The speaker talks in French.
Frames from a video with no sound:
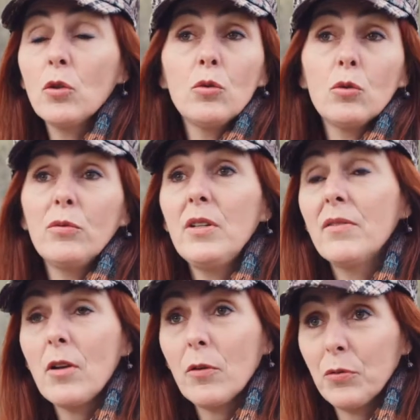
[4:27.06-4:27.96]
de retrouver
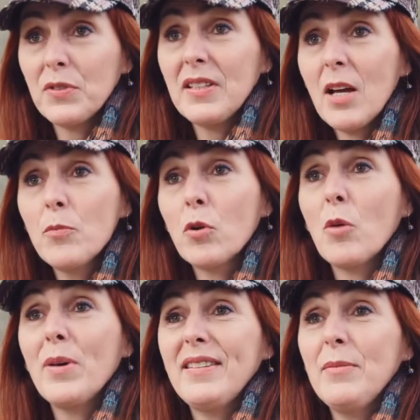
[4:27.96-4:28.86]
une valeur foncière
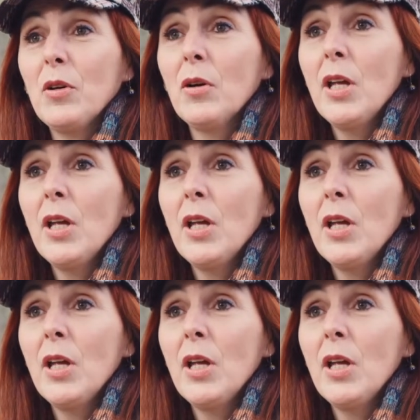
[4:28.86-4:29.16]
pour leur bâtiment.